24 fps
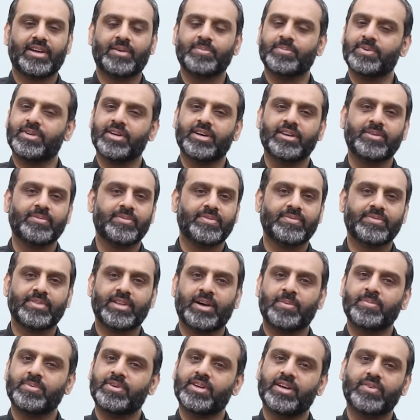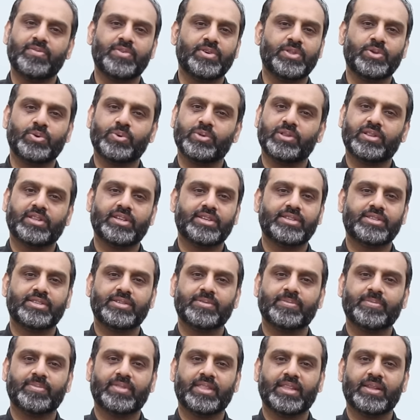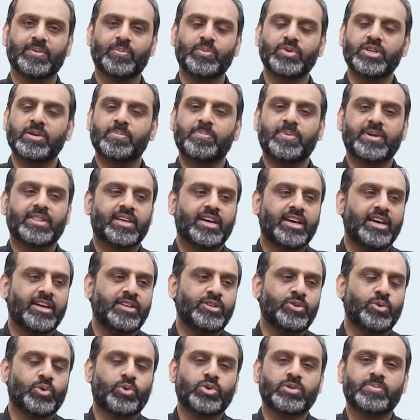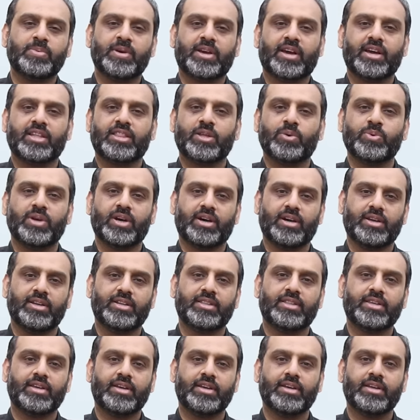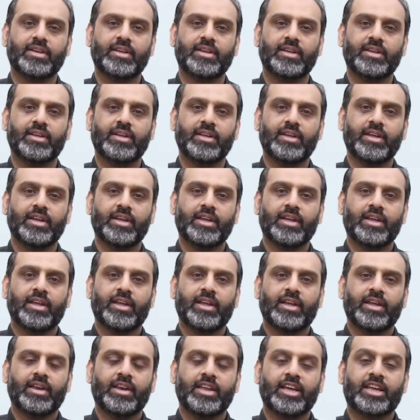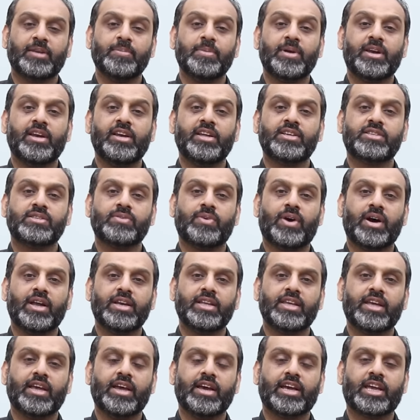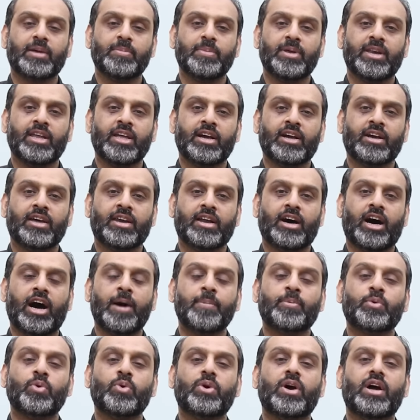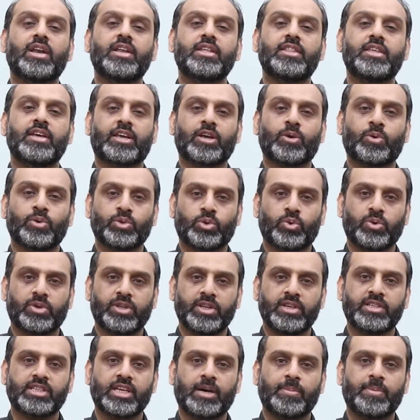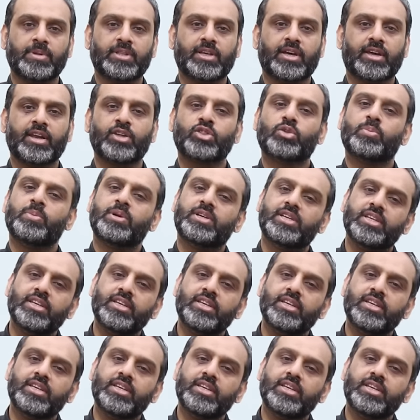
आम डन आम डन विद ऑल मुझे पता है जो कुछ मैं कहता हूँ ये गलत है लेकिन मेरे लिए सवाल ये है कि मैंने अगर आपको गाली दे के खुद को ठीक साबित करना है तो मैं